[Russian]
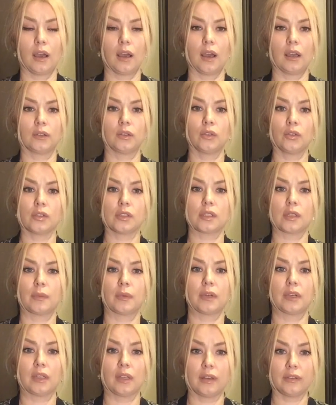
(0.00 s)
Одно из
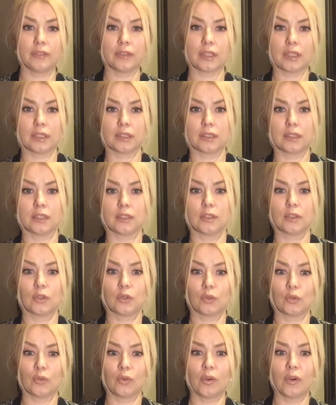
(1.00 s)
самых главных это
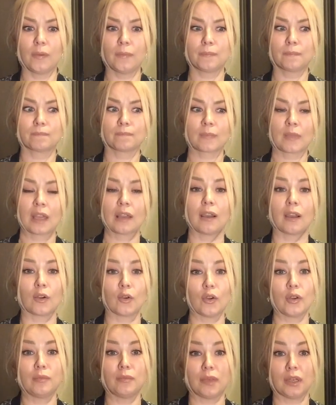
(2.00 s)
то,
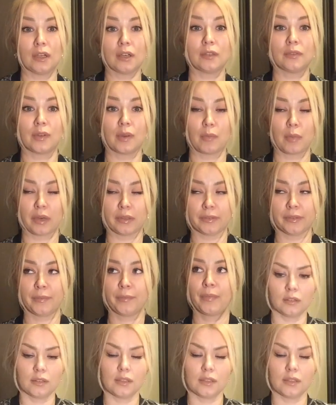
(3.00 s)
какой мех выбран.